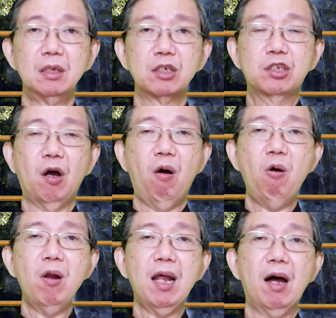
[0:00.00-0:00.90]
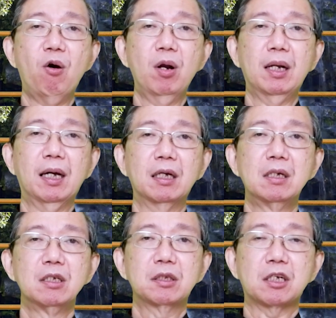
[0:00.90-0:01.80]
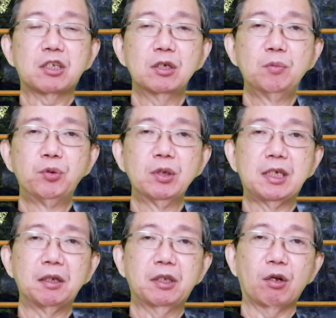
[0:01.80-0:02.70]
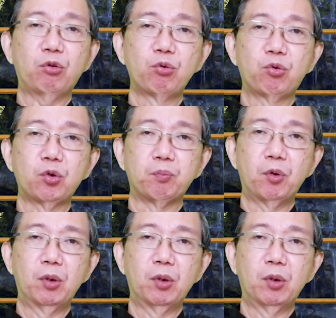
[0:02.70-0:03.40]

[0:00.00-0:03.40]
seolah-olah terselubung dan tertutup